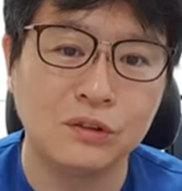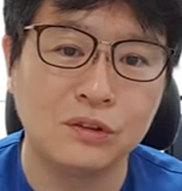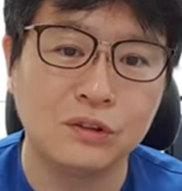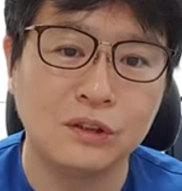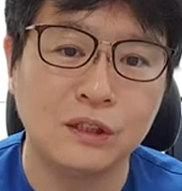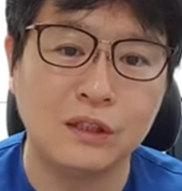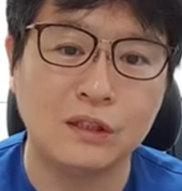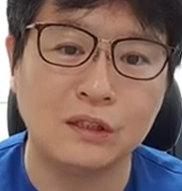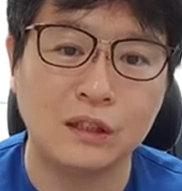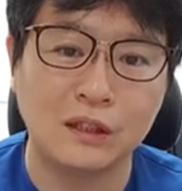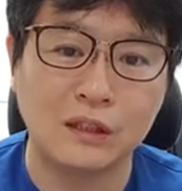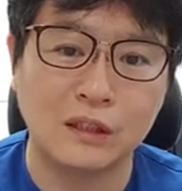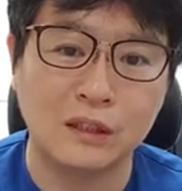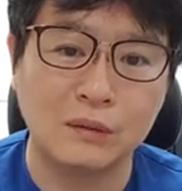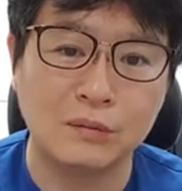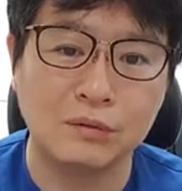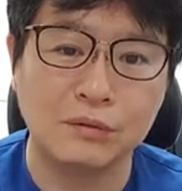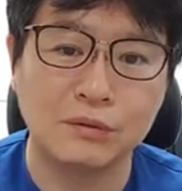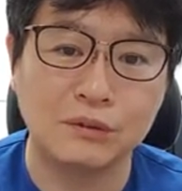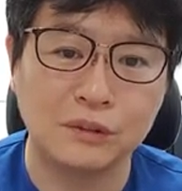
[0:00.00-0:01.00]
그래서
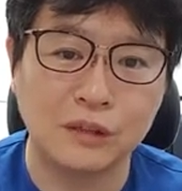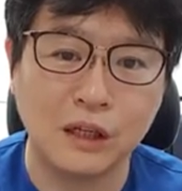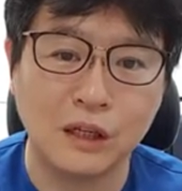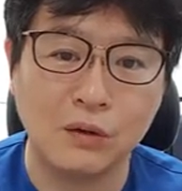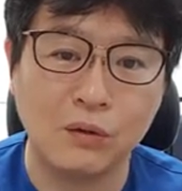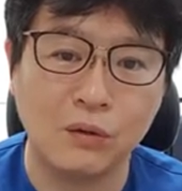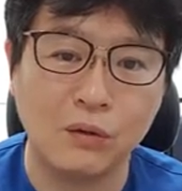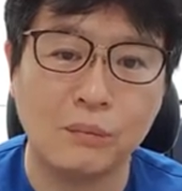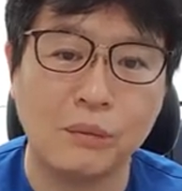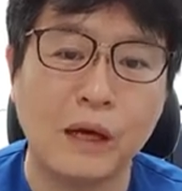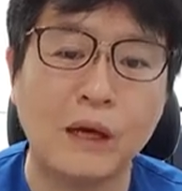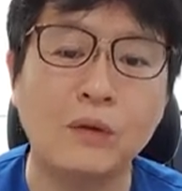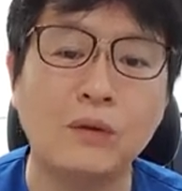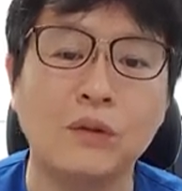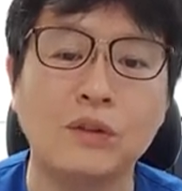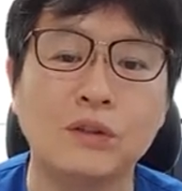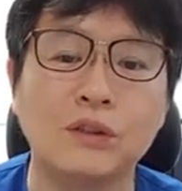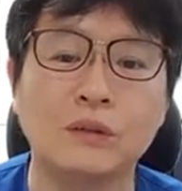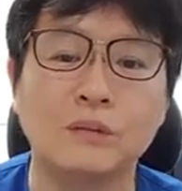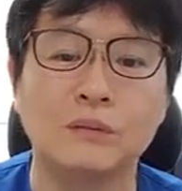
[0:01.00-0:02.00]
기부스를 하고 바로
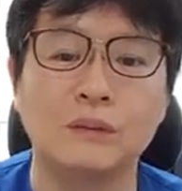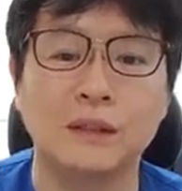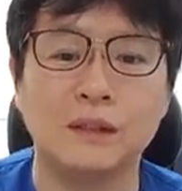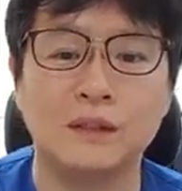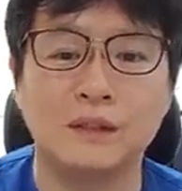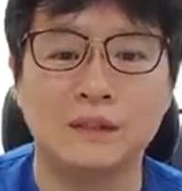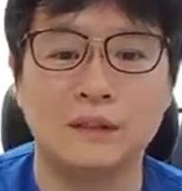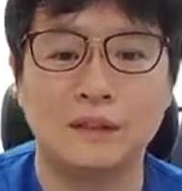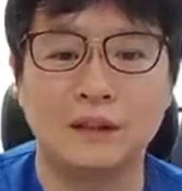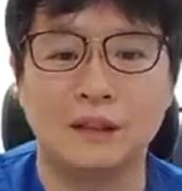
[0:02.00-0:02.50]
걷습니다. 이거